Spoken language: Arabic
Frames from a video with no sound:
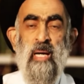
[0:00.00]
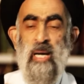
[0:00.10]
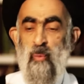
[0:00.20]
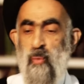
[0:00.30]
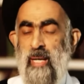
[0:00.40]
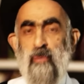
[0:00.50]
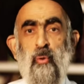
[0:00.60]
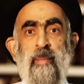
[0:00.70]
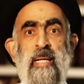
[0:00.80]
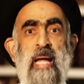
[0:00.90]

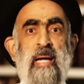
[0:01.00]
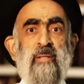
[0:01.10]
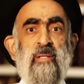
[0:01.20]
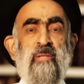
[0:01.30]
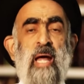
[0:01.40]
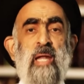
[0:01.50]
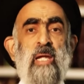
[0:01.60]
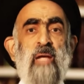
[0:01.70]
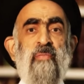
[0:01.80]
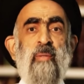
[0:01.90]
حولته من لعنة
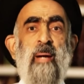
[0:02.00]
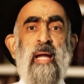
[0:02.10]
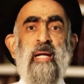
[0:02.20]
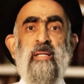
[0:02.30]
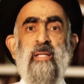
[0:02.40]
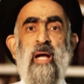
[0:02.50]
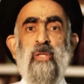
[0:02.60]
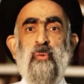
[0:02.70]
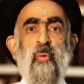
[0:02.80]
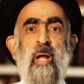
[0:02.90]
التاريخ في معركة
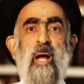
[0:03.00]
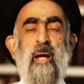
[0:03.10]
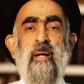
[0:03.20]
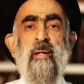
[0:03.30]
عاشوراء